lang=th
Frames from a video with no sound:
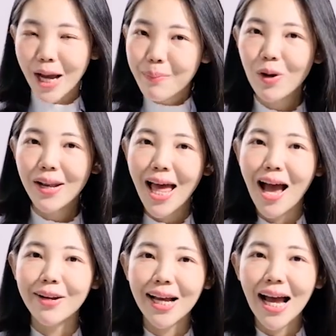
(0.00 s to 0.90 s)
ทั้งหมดแล้
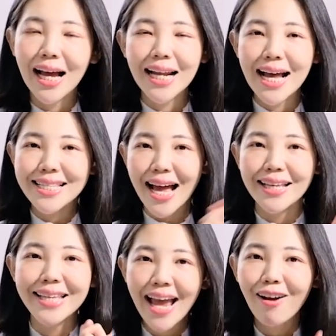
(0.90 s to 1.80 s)
วนะคะ น่าจะ
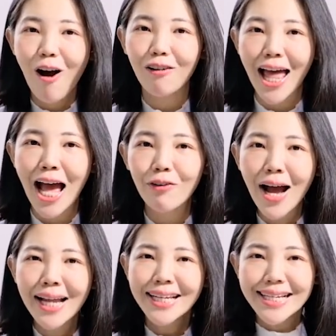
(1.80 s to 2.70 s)
แยกออกแล้ว
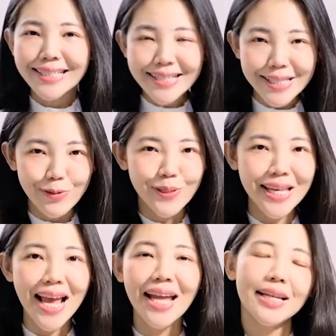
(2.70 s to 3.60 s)
ว่า นี่คือสิว
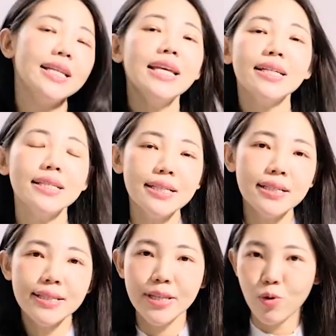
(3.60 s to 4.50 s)
เซียนนี่คือ
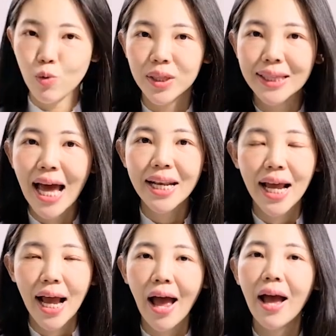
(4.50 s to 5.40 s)
สิวอุดตัน
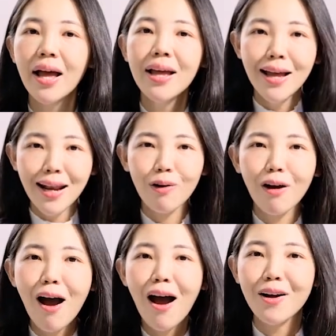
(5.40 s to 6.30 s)
นะคะ แล้ว
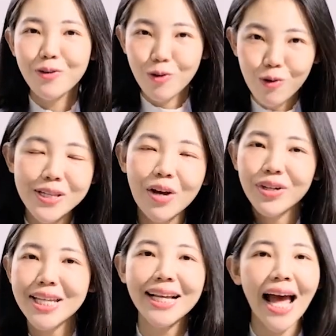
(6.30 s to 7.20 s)
ก็รู้จัก
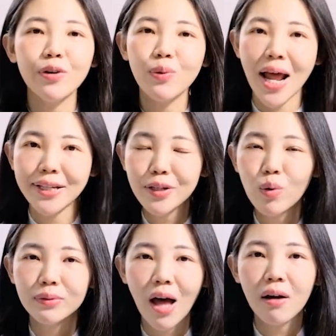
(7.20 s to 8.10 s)
วิธีการดูแลที่
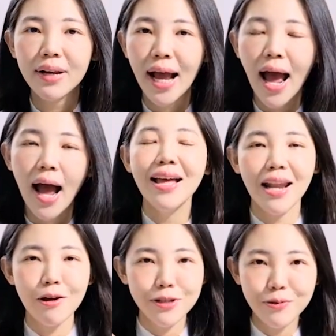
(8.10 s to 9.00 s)
ถูกต้องนะคะ
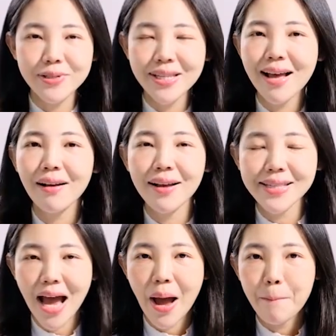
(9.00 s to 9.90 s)
แล้วสิวเซียนก็
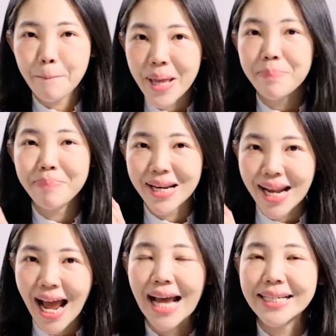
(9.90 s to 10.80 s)
จะเป็นปัญ
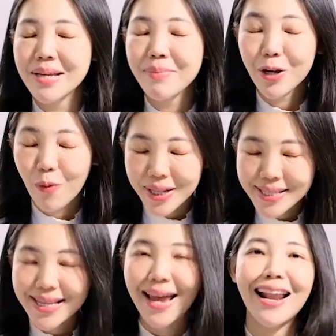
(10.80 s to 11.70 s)
หาที่ไม่กวน
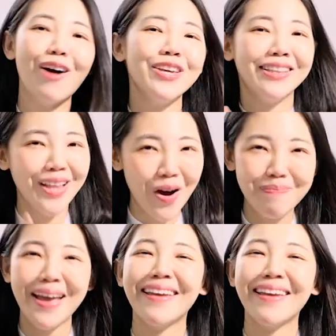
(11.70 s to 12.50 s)
ใจเราอีกต่อไป